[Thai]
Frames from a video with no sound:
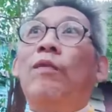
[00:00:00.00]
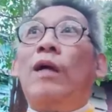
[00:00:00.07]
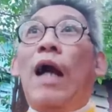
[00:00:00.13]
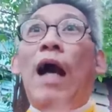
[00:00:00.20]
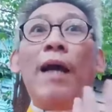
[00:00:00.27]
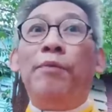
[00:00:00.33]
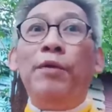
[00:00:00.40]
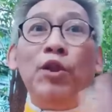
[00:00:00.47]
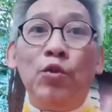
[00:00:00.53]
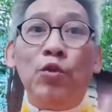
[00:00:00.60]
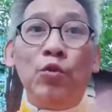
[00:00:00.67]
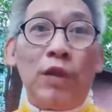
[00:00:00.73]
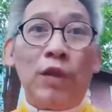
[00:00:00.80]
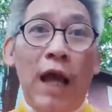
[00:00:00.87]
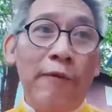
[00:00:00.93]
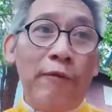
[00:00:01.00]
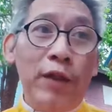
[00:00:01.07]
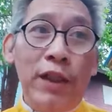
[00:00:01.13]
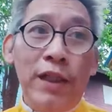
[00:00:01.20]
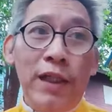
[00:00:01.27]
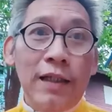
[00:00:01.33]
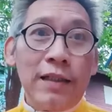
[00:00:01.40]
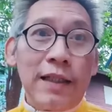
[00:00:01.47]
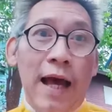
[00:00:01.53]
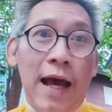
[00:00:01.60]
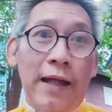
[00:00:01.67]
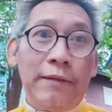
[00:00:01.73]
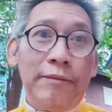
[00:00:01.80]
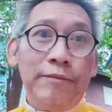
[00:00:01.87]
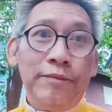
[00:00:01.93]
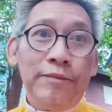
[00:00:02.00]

การพิสูจน์ทางวิทยาศาสตร์